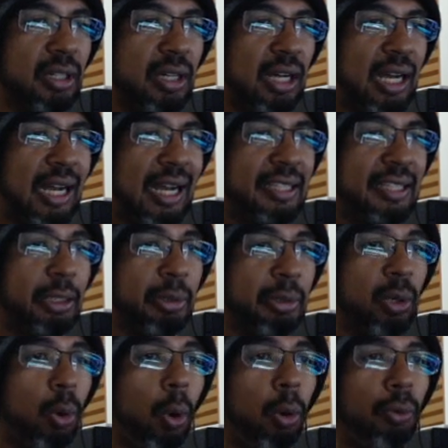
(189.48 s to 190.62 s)
Ah, então
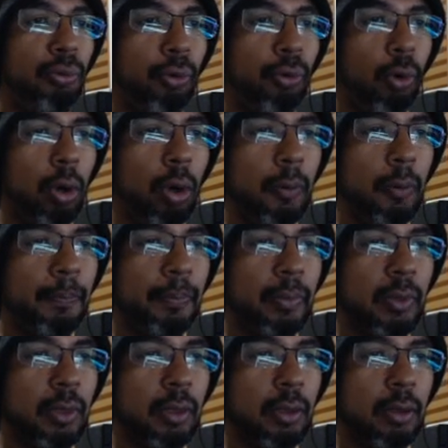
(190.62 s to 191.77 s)
engolfou
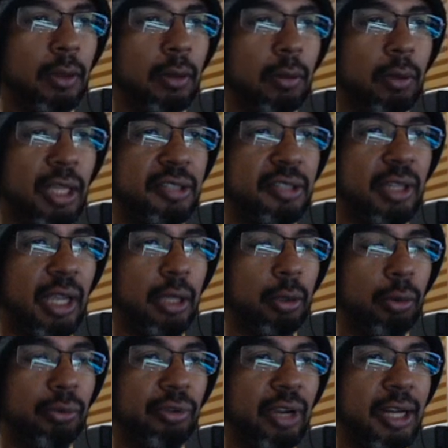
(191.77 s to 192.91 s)
esse
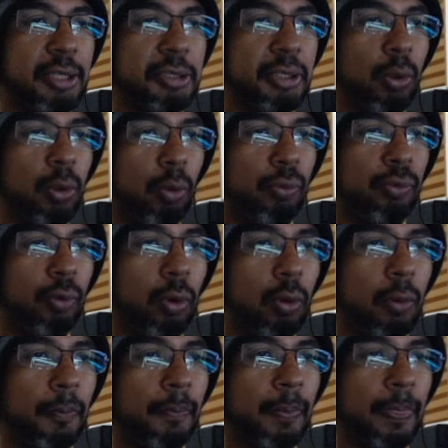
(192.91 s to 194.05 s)
candle verde,
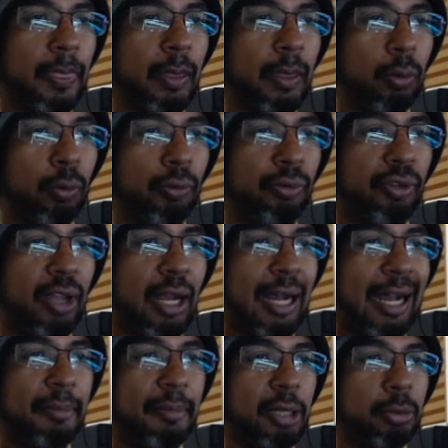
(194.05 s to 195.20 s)
engolfou
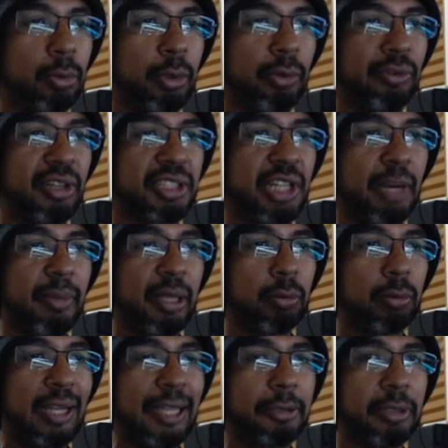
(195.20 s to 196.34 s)
a abertura e o fechamento
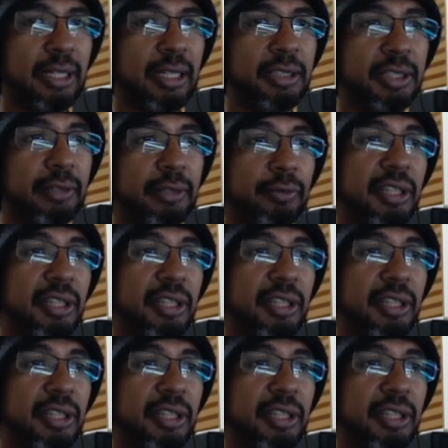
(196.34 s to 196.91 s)
do candle negativo.